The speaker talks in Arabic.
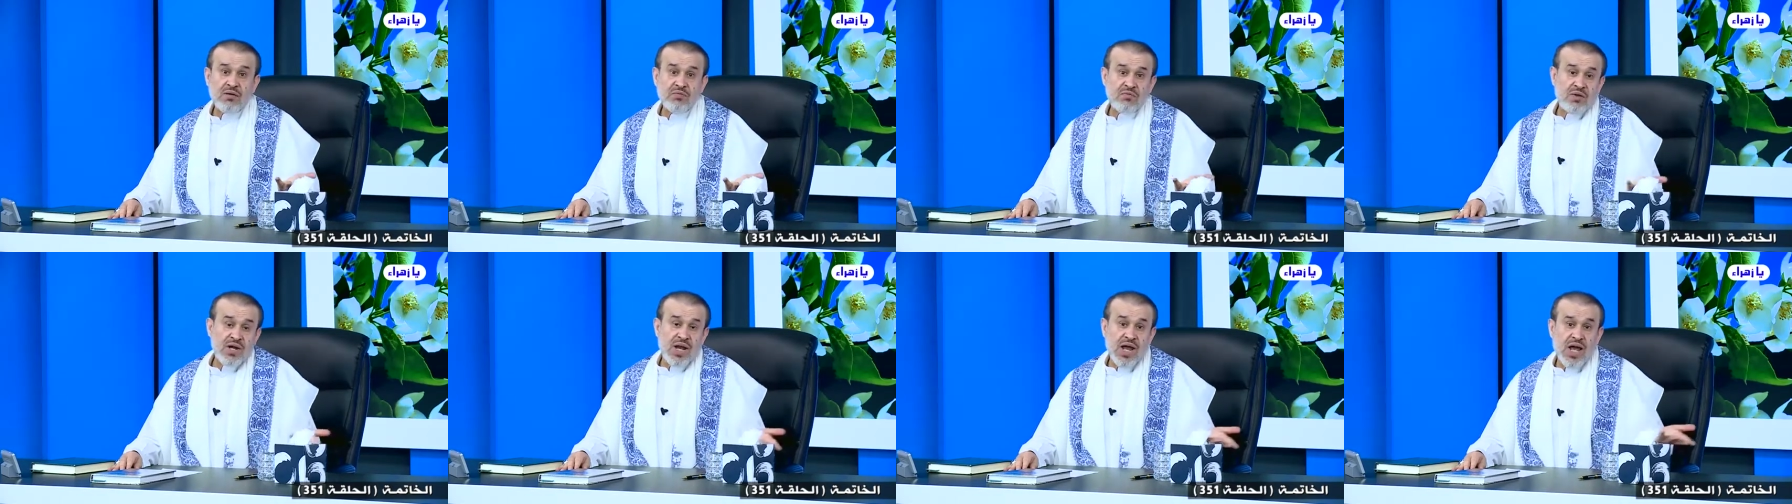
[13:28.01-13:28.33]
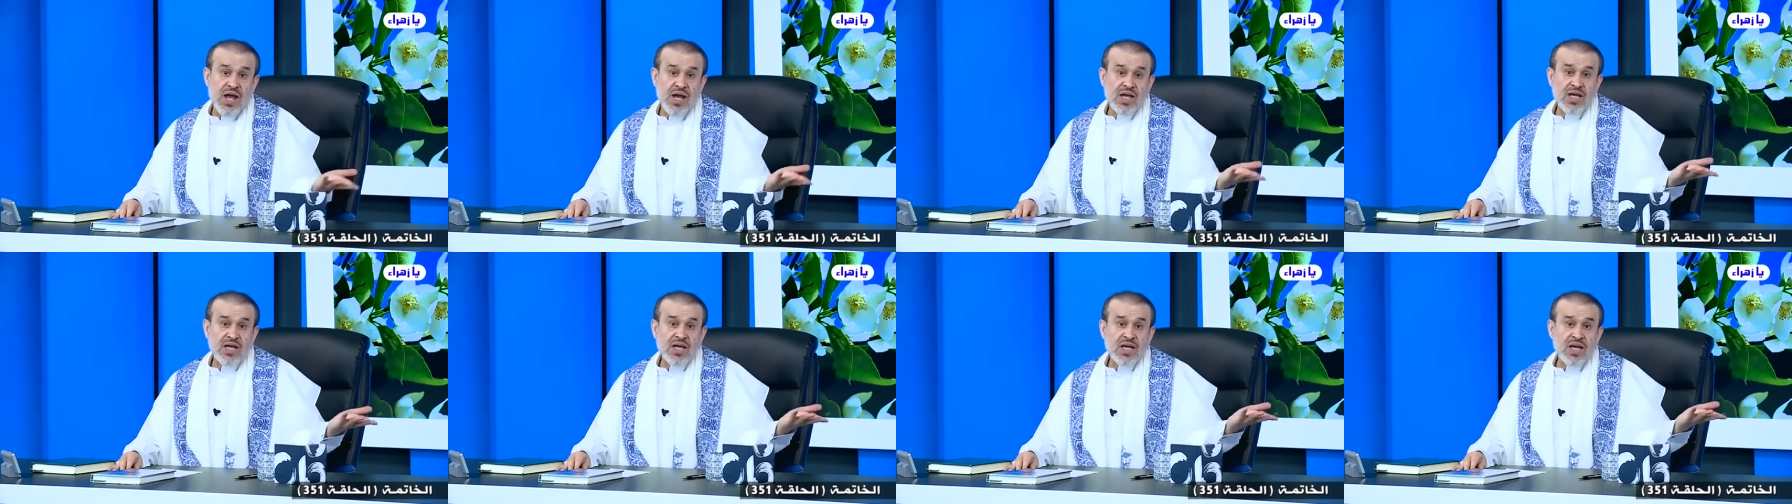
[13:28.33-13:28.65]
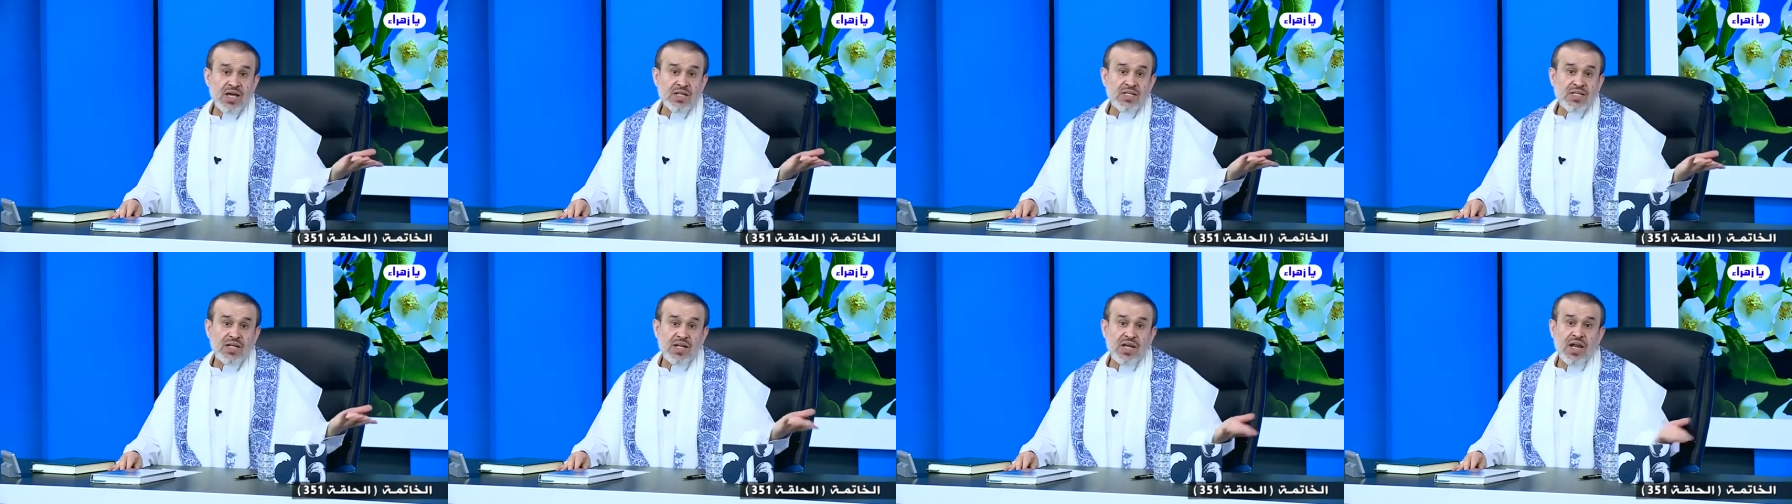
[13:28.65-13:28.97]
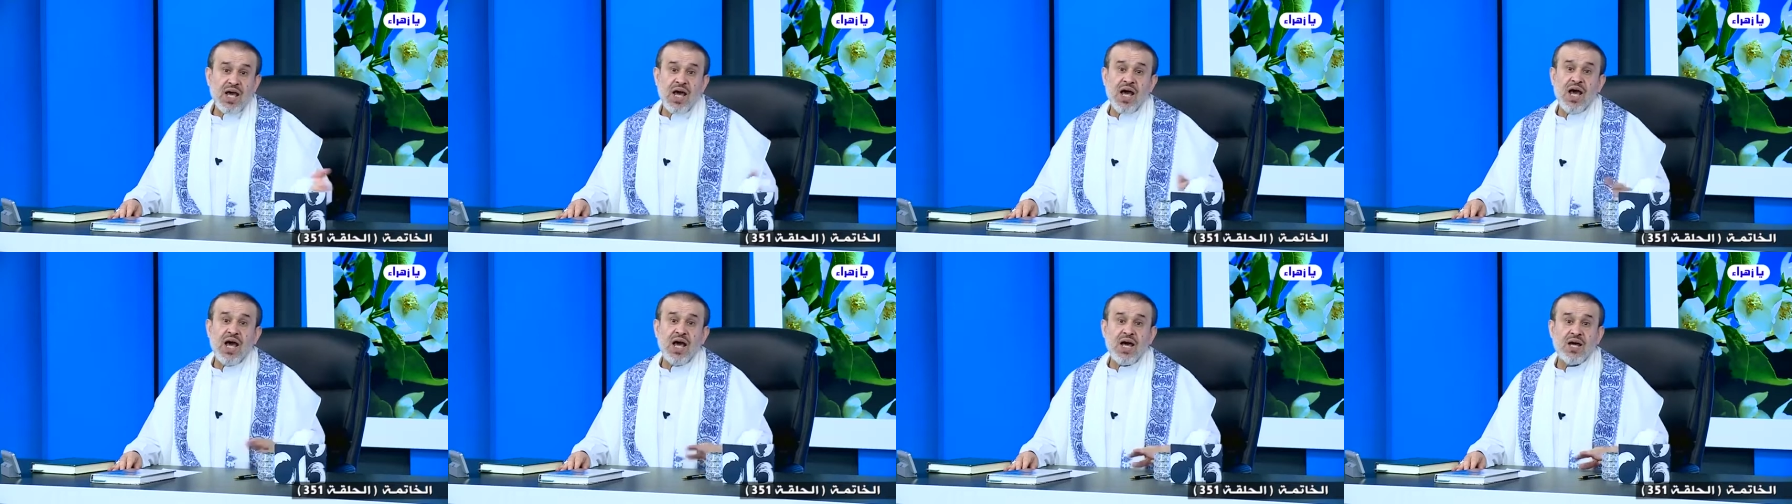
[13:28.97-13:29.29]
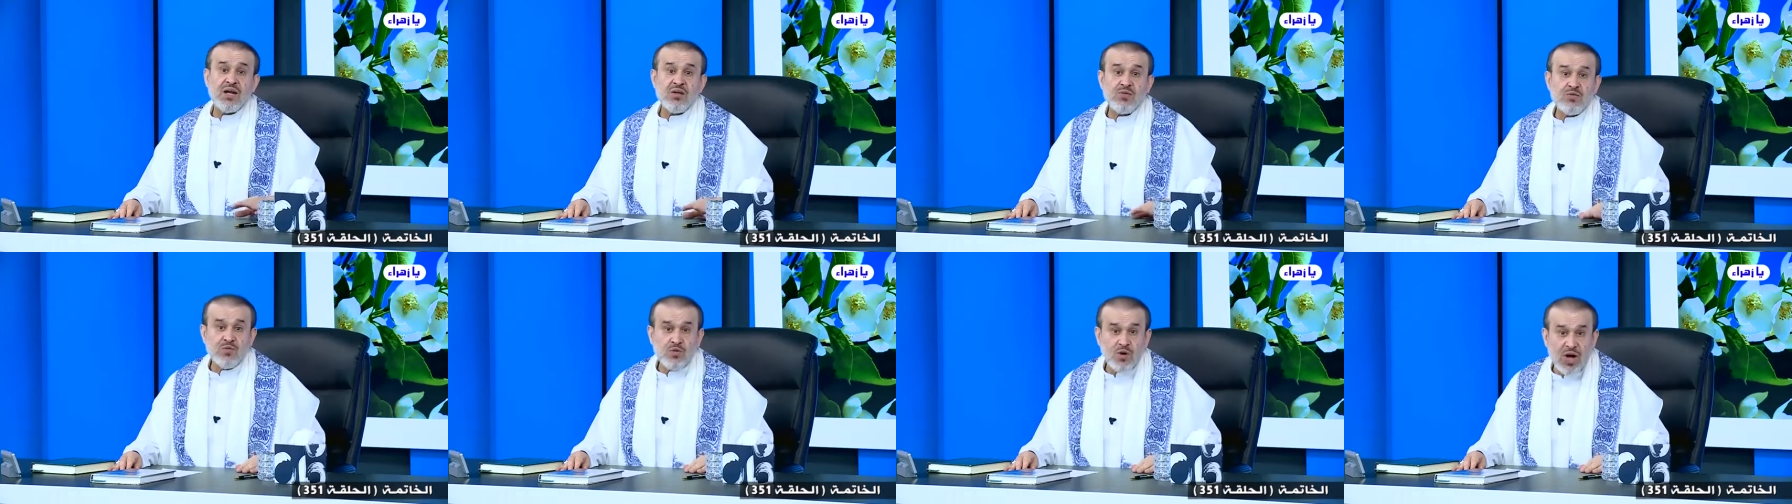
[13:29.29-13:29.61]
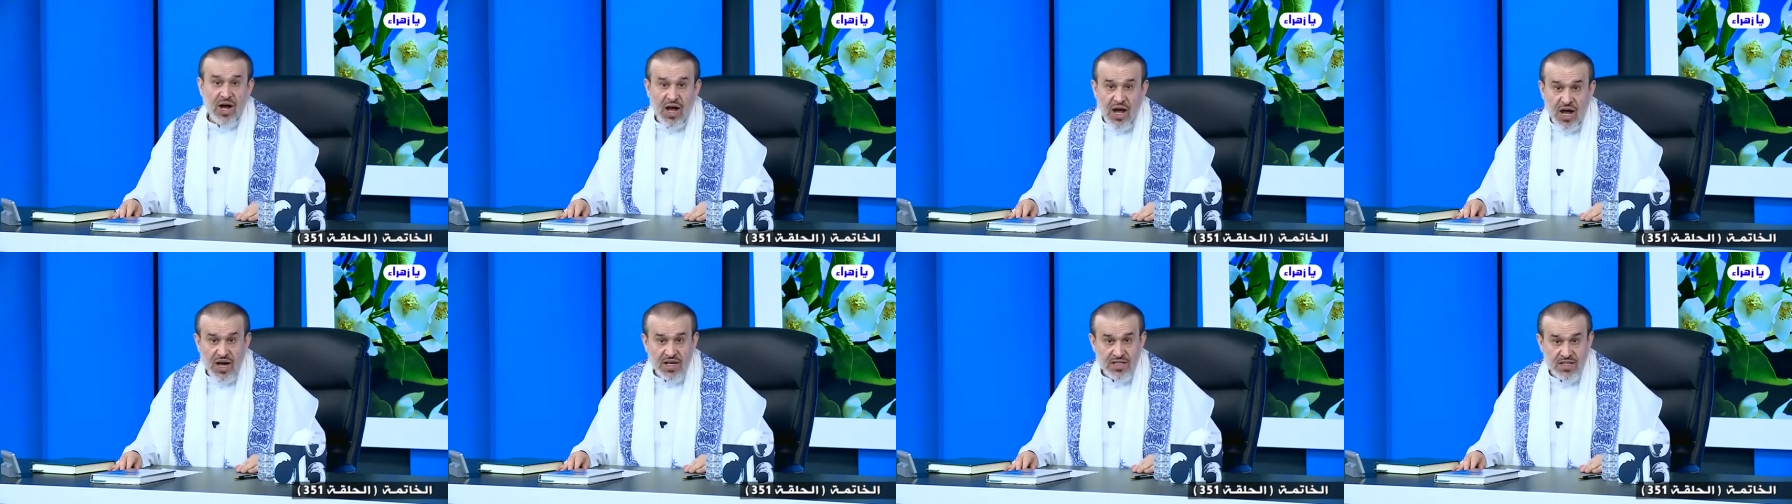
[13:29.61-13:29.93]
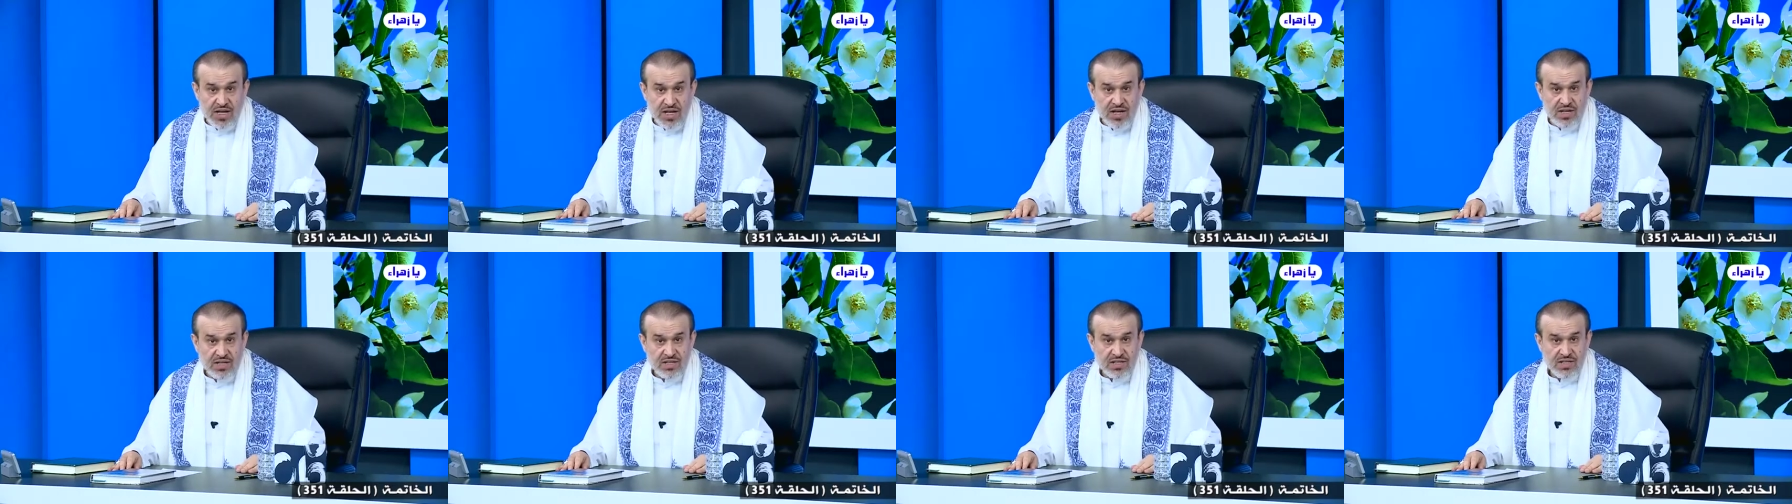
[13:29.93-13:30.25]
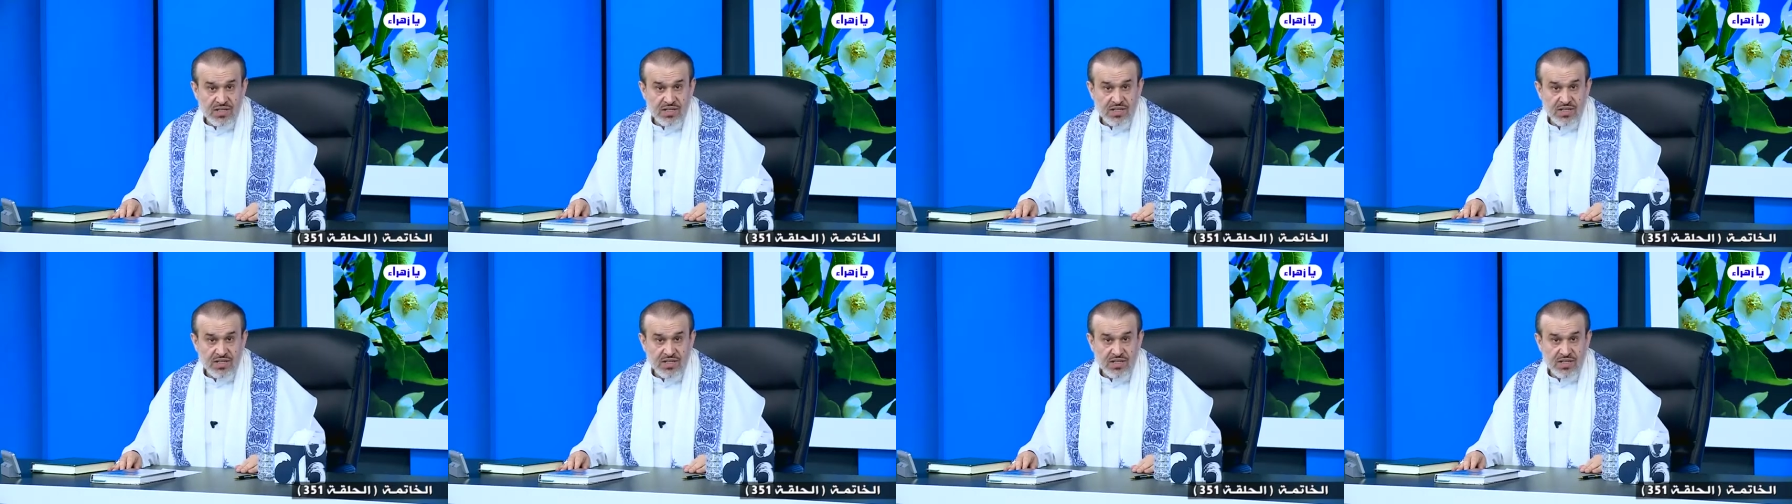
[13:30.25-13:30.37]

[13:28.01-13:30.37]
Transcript: في الحقيقة لا أعرف أحدا